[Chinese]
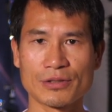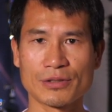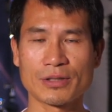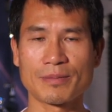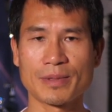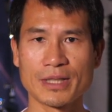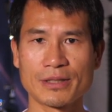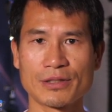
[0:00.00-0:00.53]
个
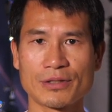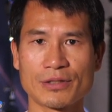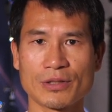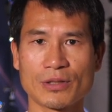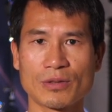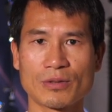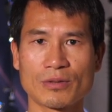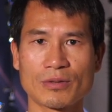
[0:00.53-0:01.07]
片子之
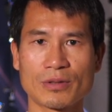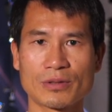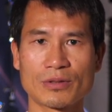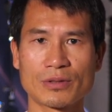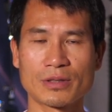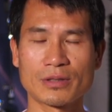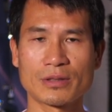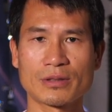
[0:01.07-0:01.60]
后，我
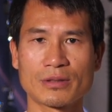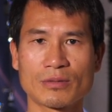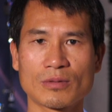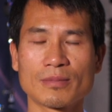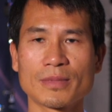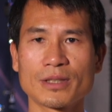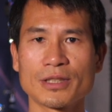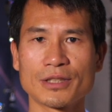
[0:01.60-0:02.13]
觉得我
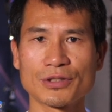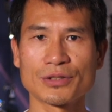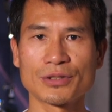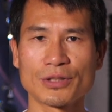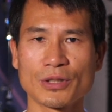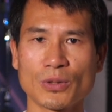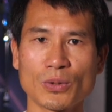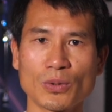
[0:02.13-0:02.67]
们也是
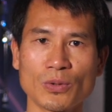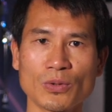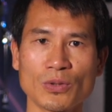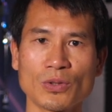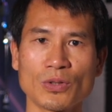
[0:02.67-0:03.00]
有